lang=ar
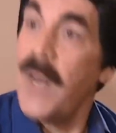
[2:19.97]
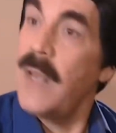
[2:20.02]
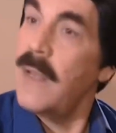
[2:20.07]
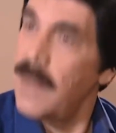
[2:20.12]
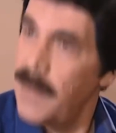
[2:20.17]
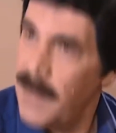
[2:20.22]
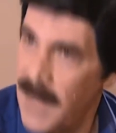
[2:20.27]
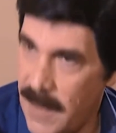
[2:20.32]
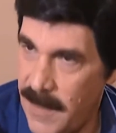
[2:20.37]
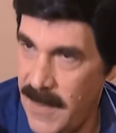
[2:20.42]
ولا
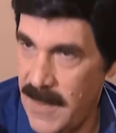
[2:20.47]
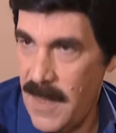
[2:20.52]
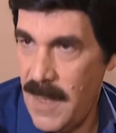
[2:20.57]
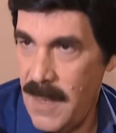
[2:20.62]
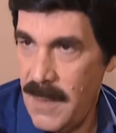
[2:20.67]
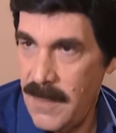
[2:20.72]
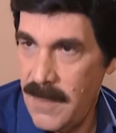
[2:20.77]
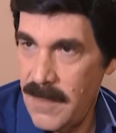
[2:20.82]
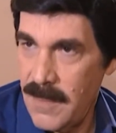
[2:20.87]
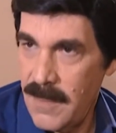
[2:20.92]
يهمك
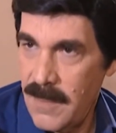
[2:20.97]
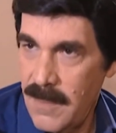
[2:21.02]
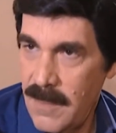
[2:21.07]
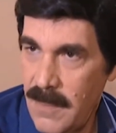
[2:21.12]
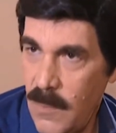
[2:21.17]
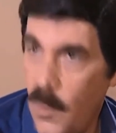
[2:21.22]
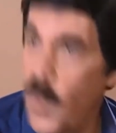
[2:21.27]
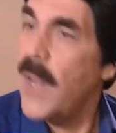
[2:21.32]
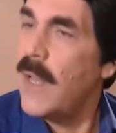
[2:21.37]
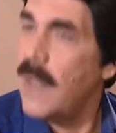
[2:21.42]
مدام
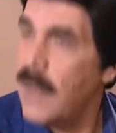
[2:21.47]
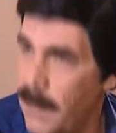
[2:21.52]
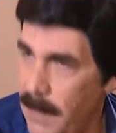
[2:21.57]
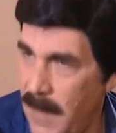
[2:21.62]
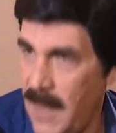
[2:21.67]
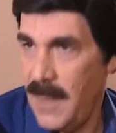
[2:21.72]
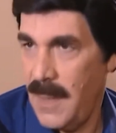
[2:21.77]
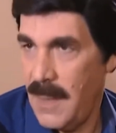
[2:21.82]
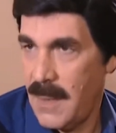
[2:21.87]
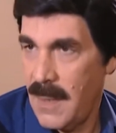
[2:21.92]
ولا
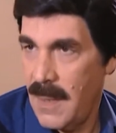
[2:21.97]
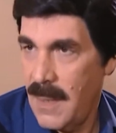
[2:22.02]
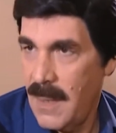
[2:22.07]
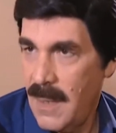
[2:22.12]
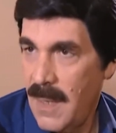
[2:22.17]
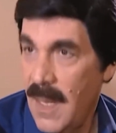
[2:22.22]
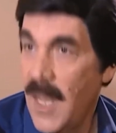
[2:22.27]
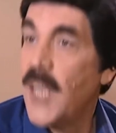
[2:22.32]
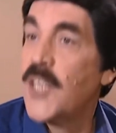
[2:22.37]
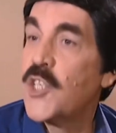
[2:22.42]
يهمك
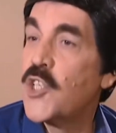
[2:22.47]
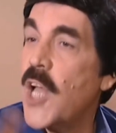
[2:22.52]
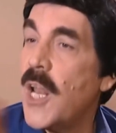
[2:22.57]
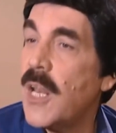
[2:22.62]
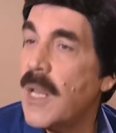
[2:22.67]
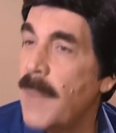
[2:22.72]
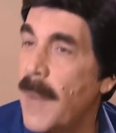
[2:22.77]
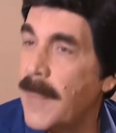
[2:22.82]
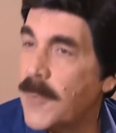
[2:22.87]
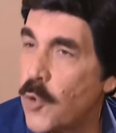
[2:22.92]
ان
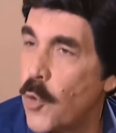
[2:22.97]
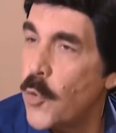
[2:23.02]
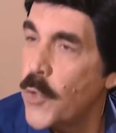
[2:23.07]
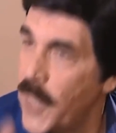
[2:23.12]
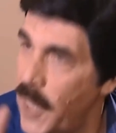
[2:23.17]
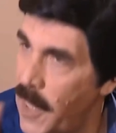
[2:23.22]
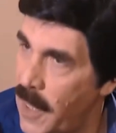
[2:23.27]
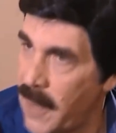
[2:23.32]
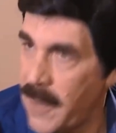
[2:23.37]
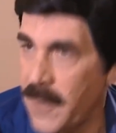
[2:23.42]
شاء الله ما
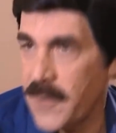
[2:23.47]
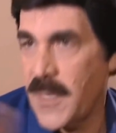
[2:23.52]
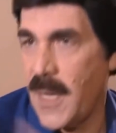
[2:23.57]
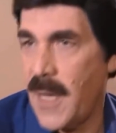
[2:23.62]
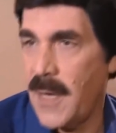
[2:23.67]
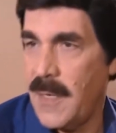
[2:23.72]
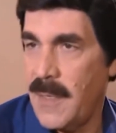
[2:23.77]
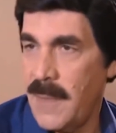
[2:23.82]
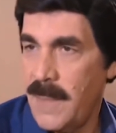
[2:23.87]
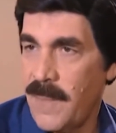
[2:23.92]
بتكوني الا
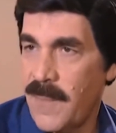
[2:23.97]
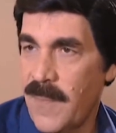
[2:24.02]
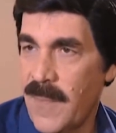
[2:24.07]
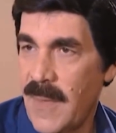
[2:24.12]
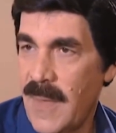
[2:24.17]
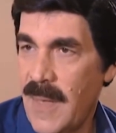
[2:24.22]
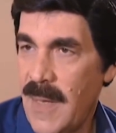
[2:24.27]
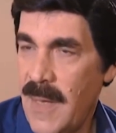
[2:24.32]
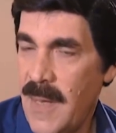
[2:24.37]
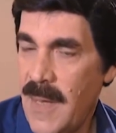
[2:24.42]
رضيانه
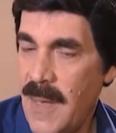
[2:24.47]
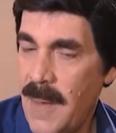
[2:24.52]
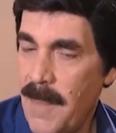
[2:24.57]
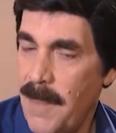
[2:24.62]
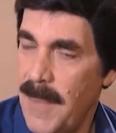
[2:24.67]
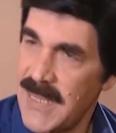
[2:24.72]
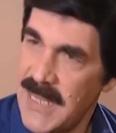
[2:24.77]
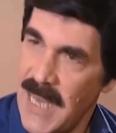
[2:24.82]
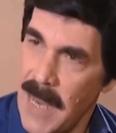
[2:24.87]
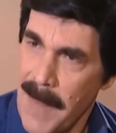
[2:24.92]

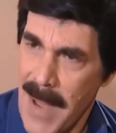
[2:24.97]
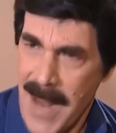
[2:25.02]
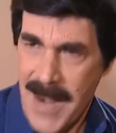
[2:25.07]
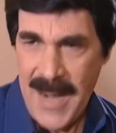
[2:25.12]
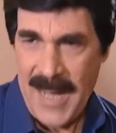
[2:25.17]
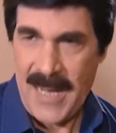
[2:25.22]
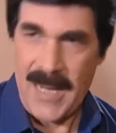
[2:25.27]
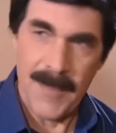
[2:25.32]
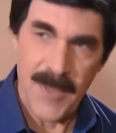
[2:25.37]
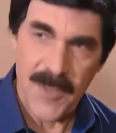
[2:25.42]
بس
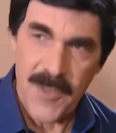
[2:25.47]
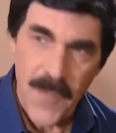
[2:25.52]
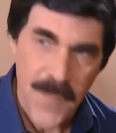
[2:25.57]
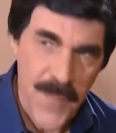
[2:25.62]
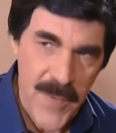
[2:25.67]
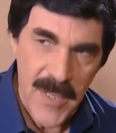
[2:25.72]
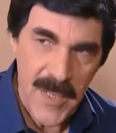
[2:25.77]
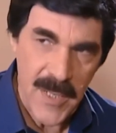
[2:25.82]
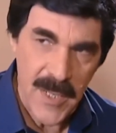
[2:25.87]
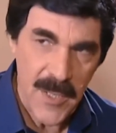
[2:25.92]
كمان نحن
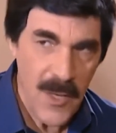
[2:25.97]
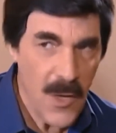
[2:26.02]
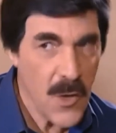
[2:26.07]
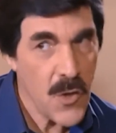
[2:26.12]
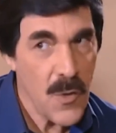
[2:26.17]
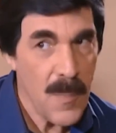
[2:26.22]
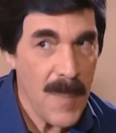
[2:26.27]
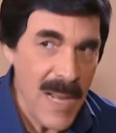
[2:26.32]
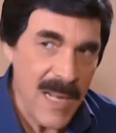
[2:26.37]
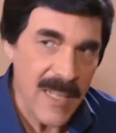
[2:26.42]
متفقين
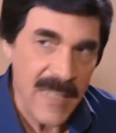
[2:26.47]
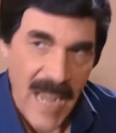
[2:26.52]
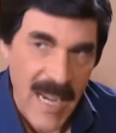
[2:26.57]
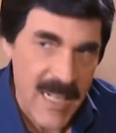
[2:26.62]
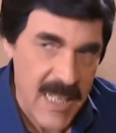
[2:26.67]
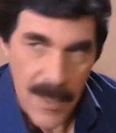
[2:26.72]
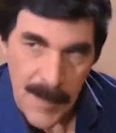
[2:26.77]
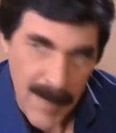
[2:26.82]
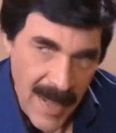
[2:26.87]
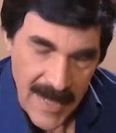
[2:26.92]
انه مالك
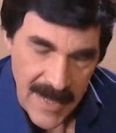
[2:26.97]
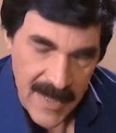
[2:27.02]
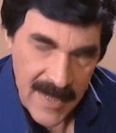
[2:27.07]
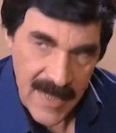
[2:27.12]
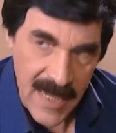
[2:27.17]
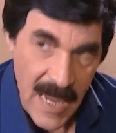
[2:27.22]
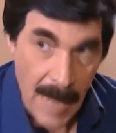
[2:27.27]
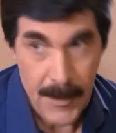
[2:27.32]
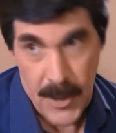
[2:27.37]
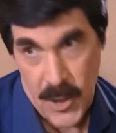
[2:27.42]
حكي
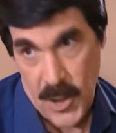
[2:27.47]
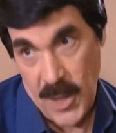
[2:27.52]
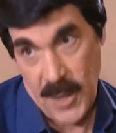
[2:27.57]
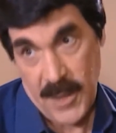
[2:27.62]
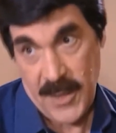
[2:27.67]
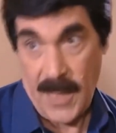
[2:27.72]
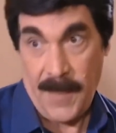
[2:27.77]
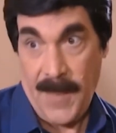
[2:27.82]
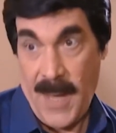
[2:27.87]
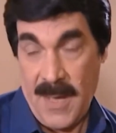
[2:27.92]
معي قبل
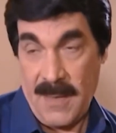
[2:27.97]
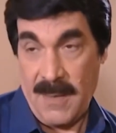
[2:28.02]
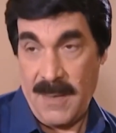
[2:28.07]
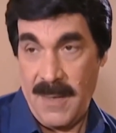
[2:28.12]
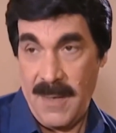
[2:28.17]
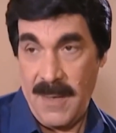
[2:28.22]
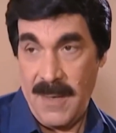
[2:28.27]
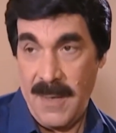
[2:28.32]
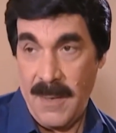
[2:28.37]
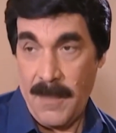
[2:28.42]
شهر زمان
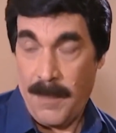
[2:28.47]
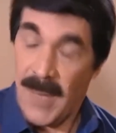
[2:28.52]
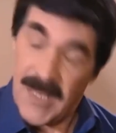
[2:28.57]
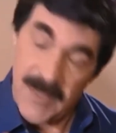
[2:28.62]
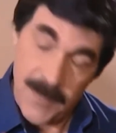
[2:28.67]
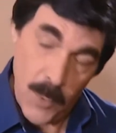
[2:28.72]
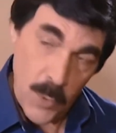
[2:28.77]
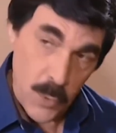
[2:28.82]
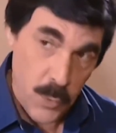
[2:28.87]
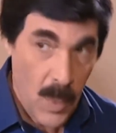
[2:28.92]

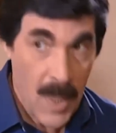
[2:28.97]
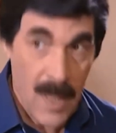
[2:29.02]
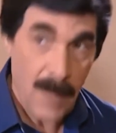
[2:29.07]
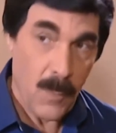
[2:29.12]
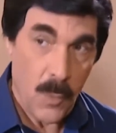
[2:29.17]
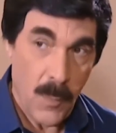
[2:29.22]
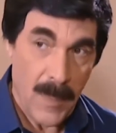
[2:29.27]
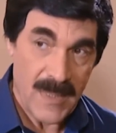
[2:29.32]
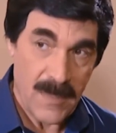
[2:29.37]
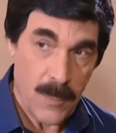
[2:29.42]
مزبوط ولا
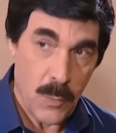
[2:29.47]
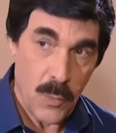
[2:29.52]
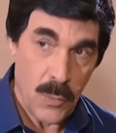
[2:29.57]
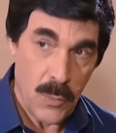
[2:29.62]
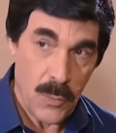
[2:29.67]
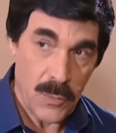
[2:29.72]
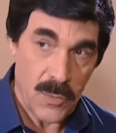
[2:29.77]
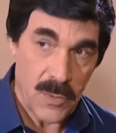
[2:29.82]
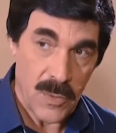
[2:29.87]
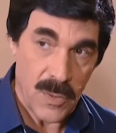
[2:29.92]
مو
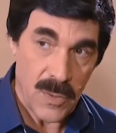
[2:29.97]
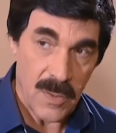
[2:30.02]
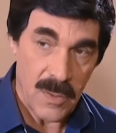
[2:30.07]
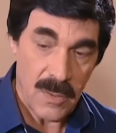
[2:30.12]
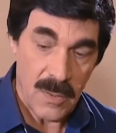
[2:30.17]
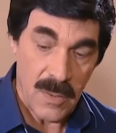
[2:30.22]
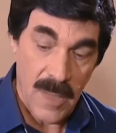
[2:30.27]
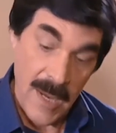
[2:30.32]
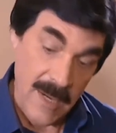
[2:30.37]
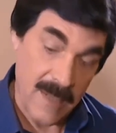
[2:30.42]
مزبوط
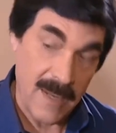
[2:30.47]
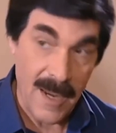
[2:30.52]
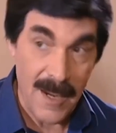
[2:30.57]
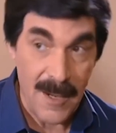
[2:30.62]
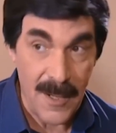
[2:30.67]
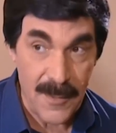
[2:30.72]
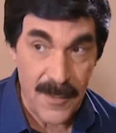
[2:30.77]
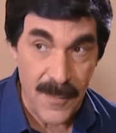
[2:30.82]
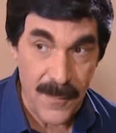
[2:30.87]
هيك كان